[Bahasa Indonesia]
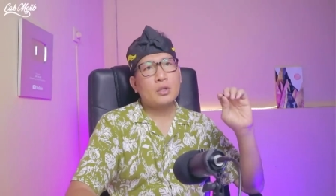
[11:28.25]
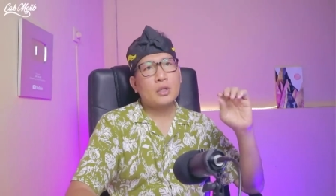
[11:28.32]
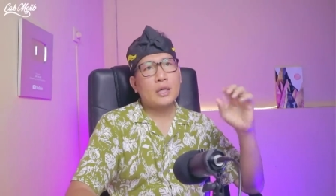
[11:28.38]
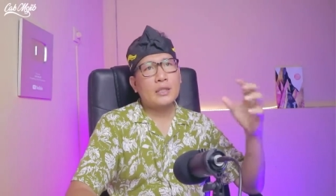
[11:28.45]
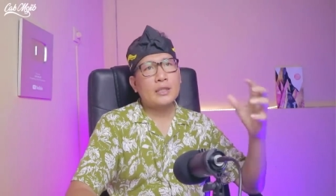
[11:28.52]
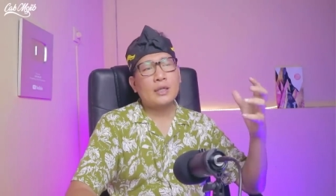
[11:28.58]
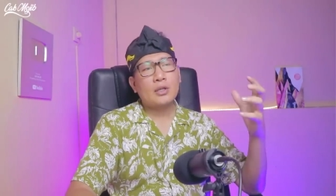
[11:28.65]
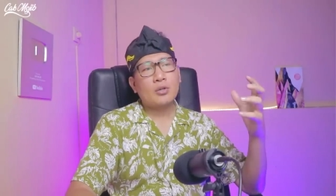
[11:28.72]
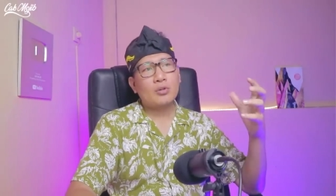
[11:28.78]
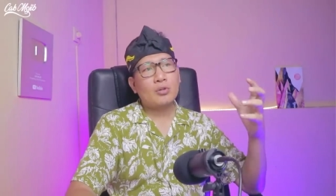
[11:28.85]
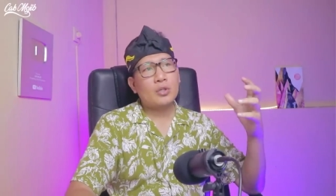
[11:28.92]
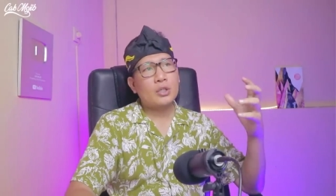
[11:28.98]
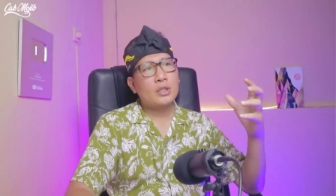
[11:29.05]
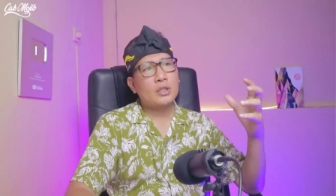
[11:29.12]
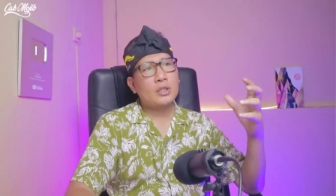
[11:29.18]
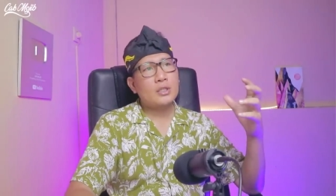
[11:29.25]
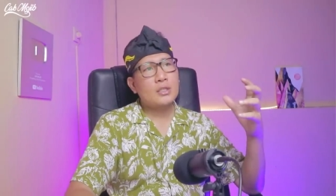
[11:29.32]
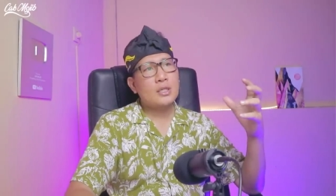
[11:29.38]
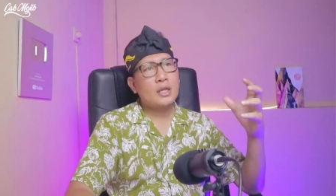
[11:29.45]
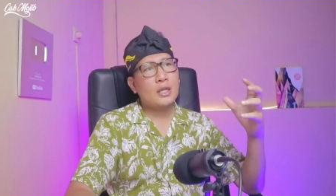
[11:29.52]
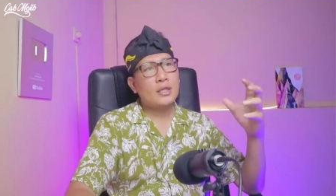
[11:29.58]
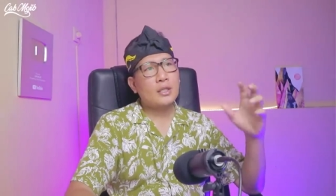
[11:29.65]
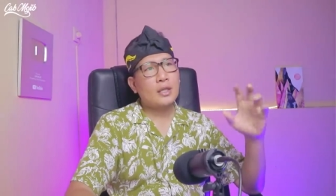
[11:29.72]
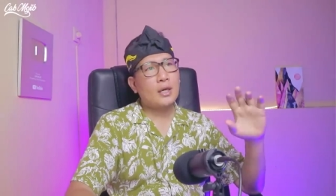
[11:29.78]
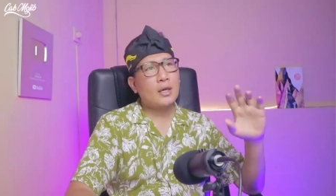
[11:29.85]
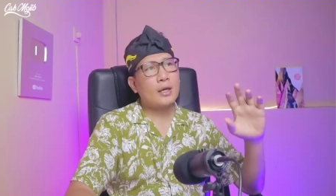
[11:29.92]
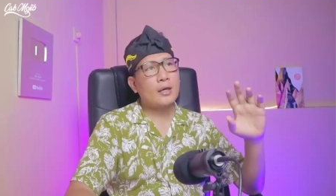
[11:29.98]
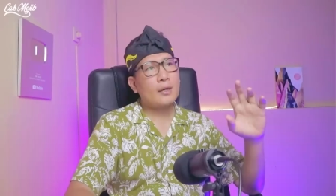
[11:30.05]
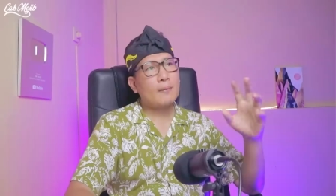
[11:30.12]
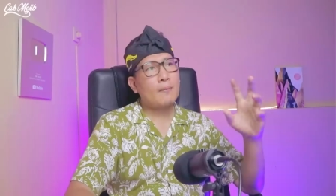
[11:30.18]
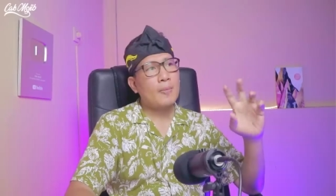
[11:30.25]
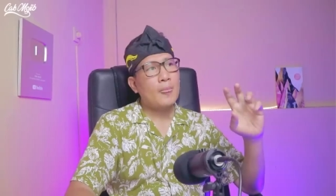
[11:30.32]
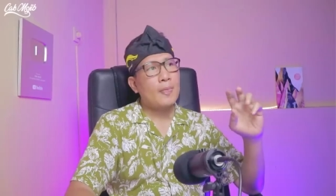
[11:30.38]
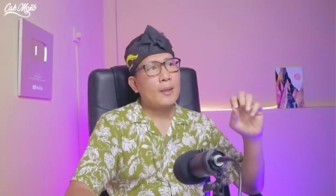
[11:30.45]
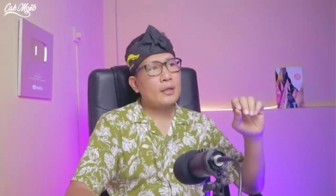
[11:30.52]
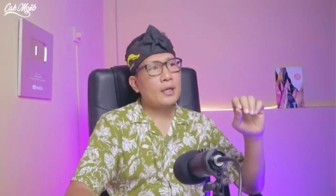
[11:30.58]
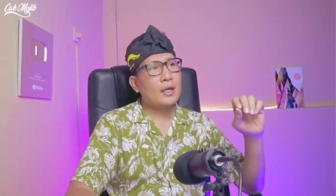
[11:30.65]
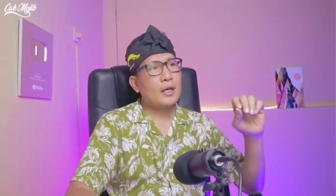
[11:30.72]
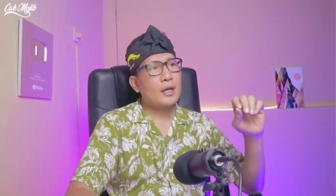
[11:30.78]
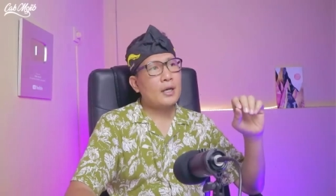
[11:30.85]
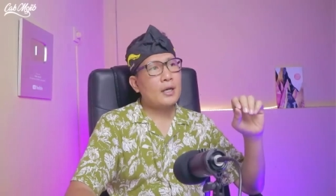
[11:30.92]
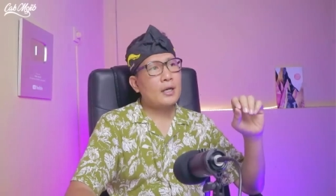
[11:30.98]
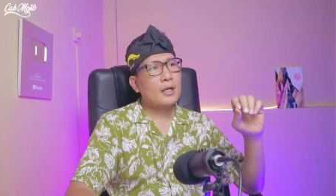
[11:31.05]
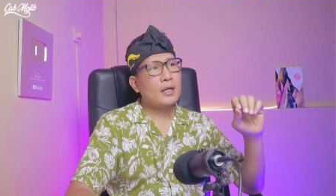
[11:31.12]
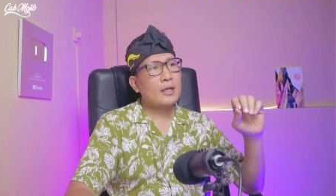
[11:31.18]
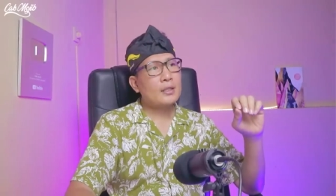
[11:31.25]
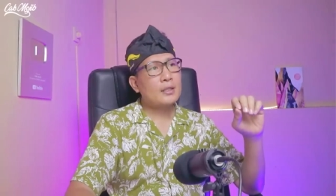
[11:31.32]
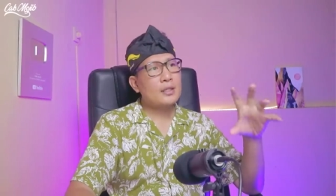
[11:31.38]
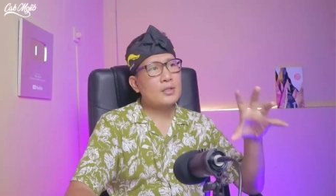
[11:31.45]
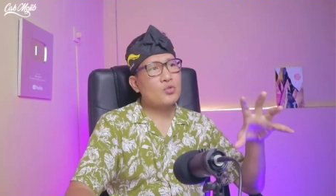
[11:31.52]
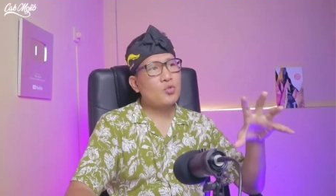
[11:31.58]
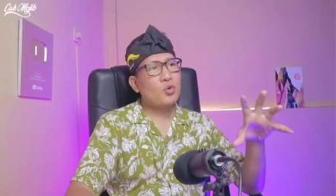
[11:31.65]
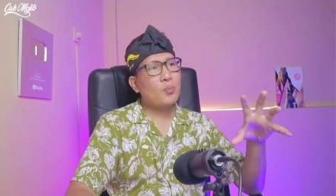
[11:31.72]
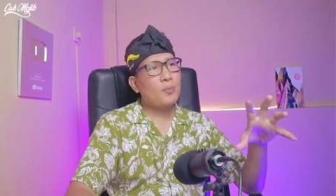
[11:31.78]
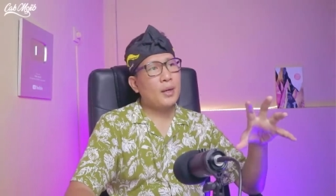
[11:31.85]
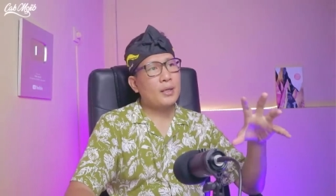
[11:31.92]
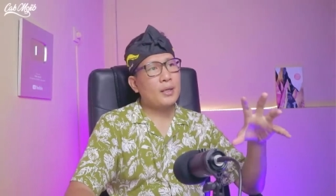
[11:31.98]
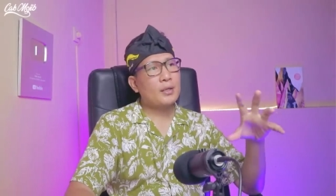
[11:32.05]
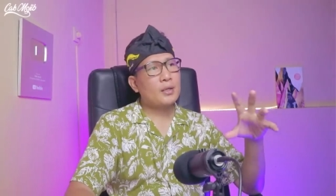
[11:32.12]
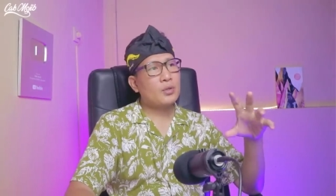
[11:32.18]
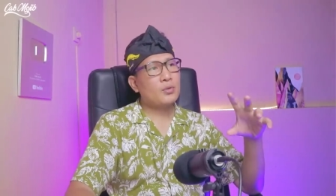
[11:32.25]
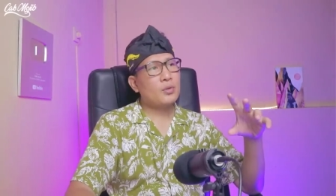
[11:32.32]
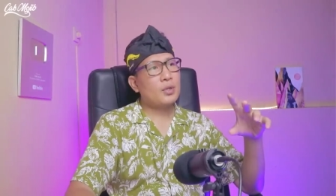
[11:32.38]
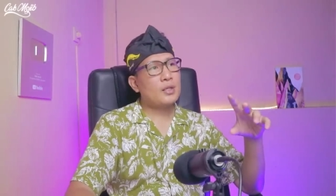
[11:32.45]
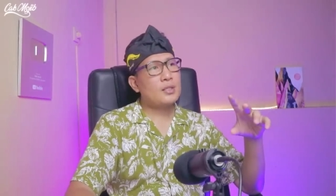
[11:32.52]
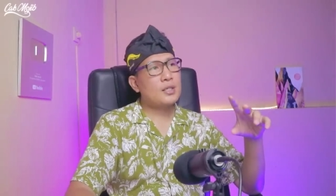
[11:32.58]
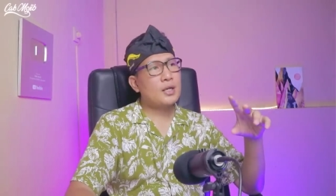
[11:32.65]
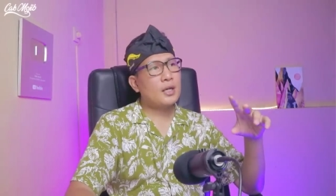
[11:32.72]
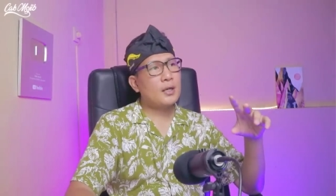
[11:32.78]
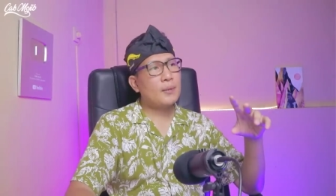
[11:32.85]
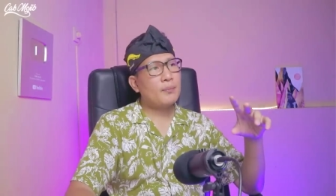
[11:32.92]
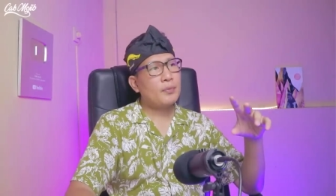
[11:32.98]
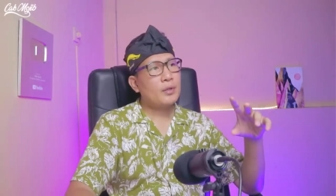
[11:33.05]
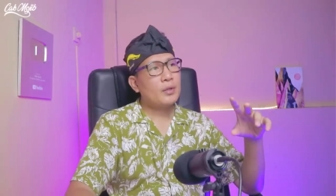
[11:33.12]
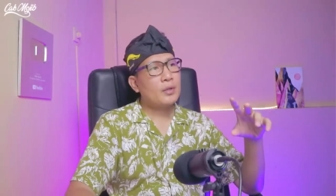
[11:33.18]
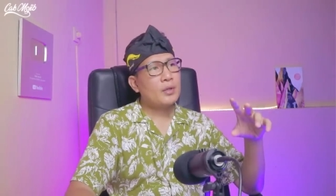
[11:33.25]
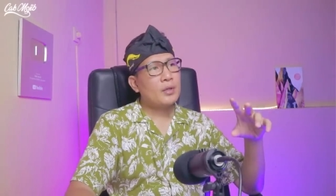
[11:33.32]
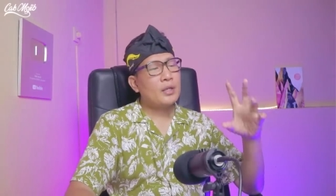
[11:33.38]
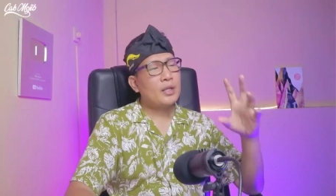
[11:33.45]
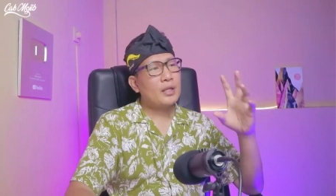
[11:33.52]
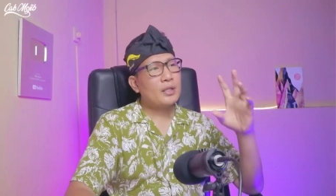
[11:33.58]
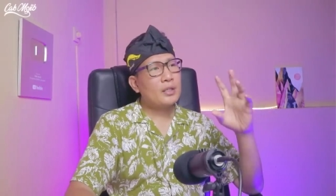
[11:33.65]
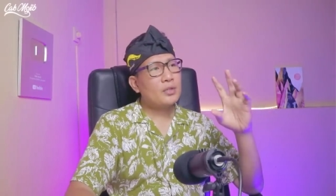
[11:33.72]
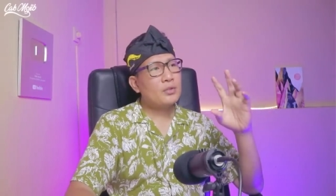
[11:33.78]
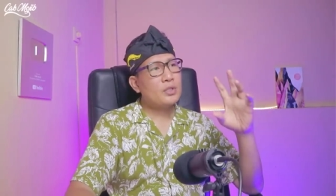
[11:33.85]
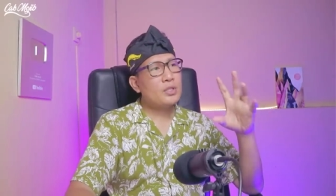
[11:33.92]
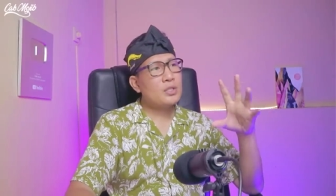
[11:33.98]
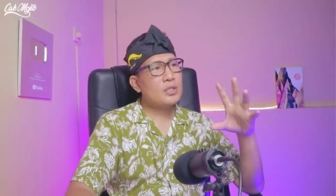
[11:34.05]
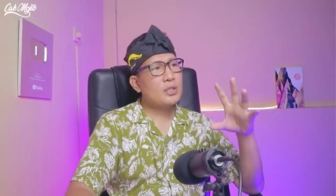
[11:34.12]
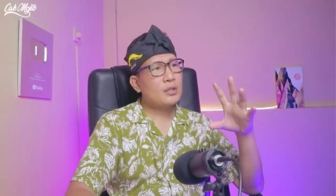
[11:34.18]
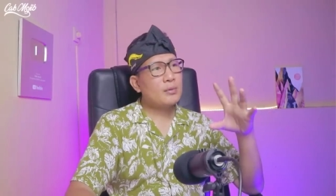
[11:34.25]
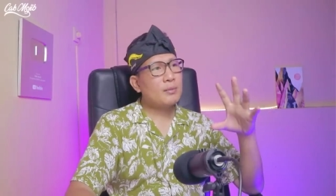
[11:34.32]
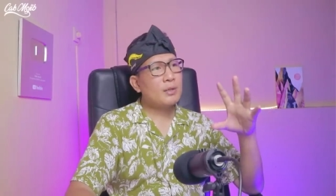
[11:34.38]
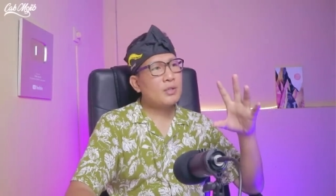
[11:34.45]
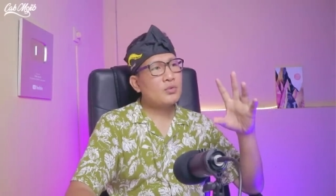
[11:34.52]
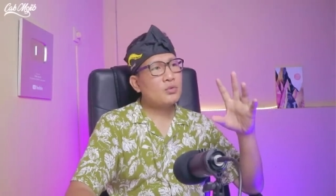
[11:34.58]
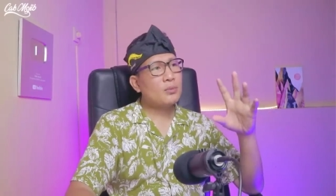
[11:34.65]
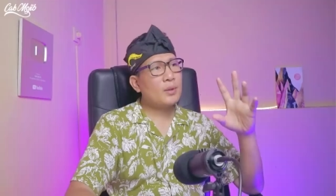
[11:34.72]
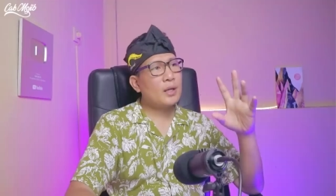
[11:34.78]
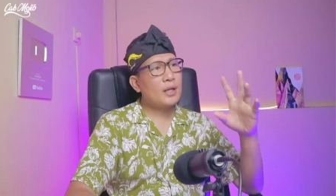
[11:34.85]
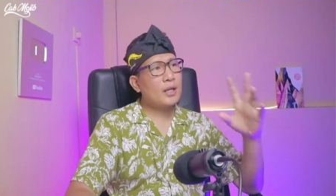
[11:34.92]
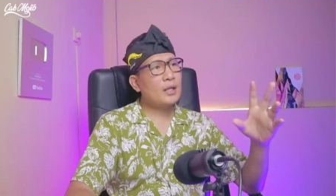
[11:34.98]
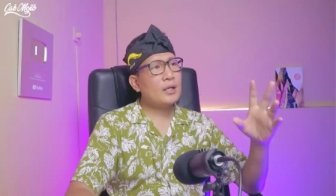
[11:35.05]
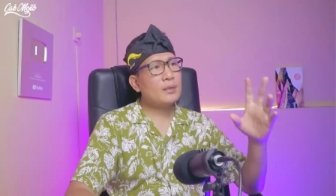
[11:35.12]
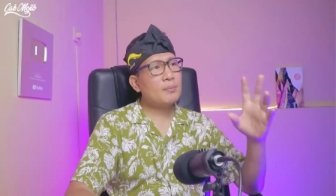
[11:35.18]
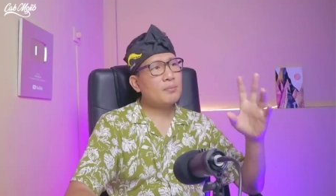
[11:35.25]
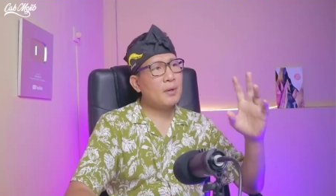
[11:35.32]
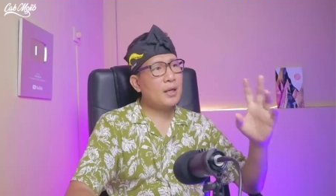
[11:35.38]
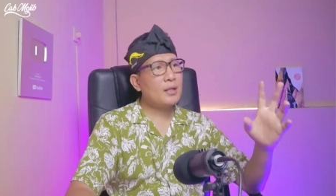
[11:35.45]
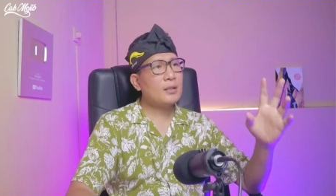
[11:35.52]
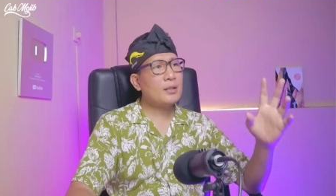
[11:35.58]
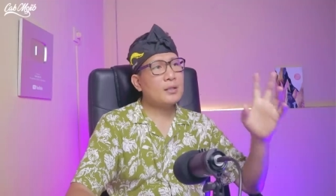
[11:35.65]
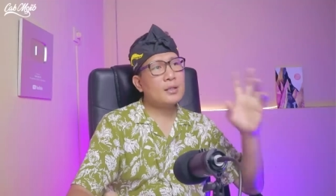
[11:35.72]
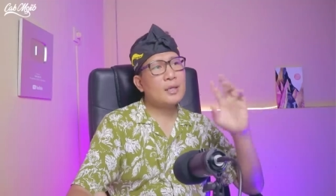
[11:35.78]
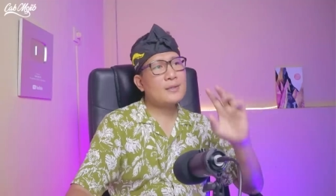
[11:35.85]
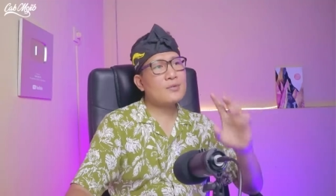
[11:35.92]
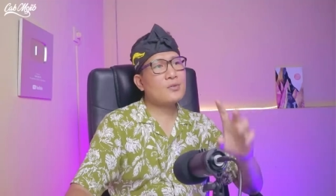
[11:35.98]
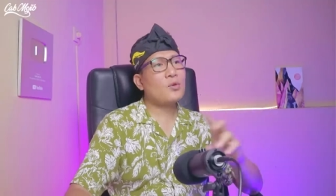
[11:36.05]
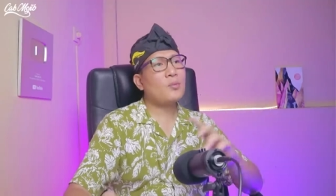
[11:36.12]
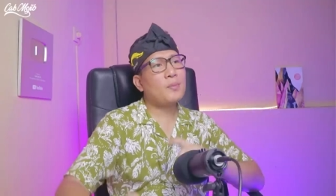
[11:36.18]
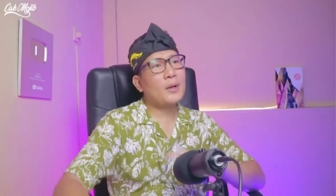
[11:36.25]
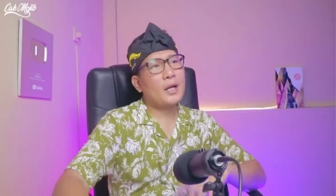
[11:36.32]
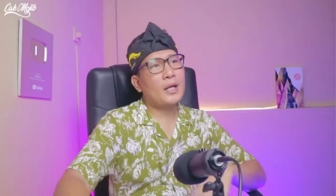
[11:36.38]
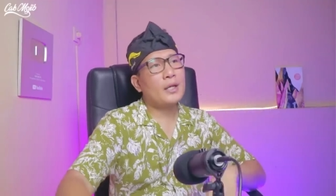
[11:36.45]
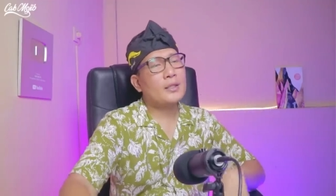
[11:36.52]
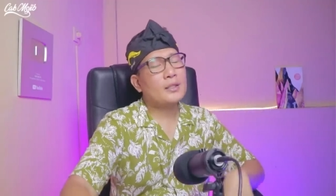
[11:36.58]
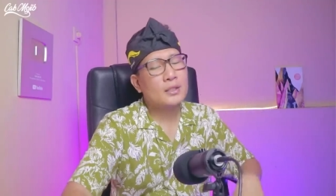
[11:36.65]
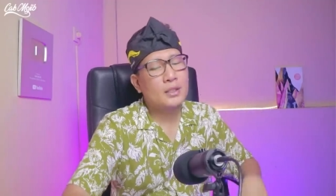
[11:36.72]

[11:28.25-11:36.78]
kategori istilahnya negara tersopan gitu guys ya dan Indonesia termasuk malah paling tidak sopan.